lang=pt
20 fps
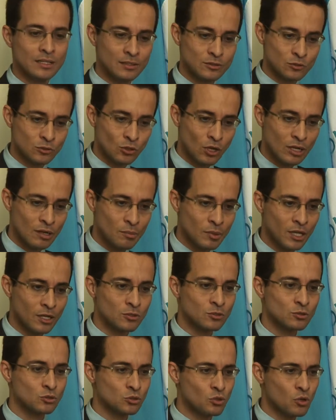só
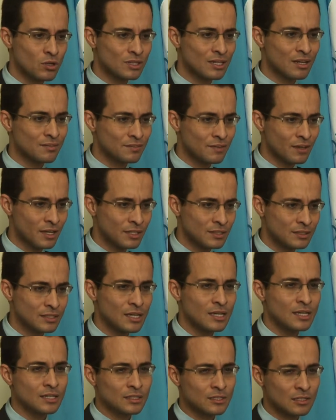lembrando, toda vez
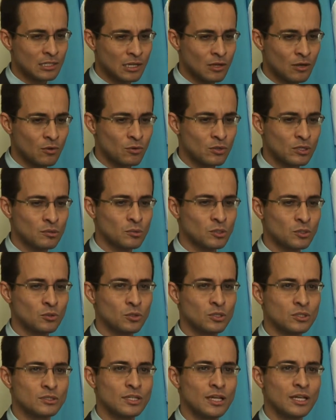que o
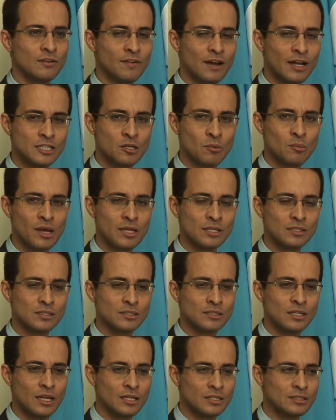criminoso ele vai até uma
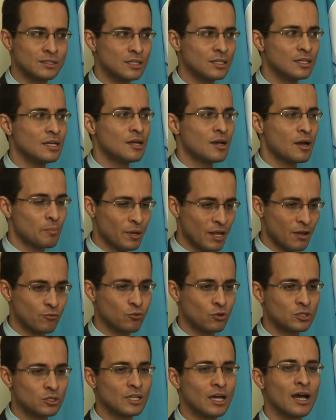residência para
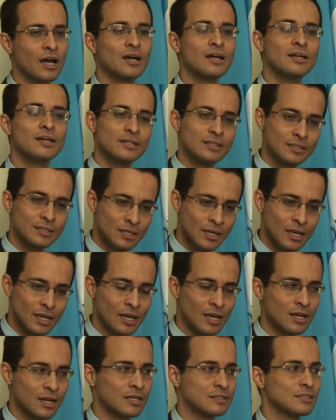furtar, em
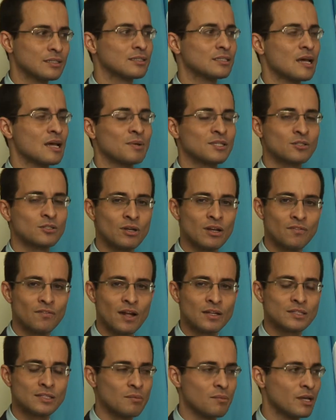regra, essas armas são
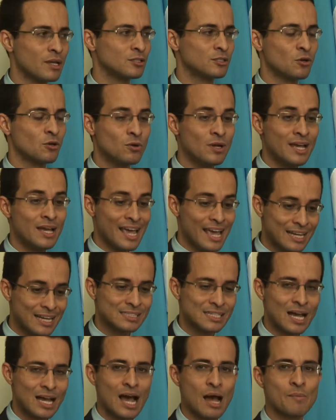levadas também. Então,
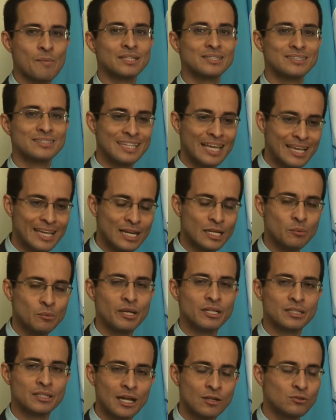essa arma tem
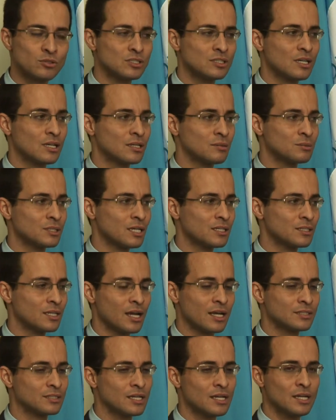alimentado sim a
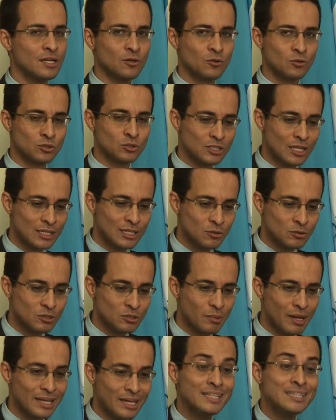criminalidade. O cidadão de
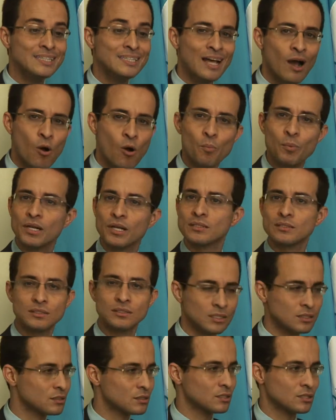bem não
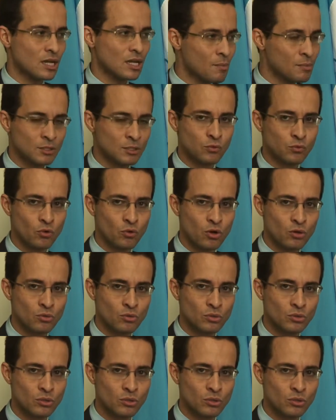precisa de arma de fogo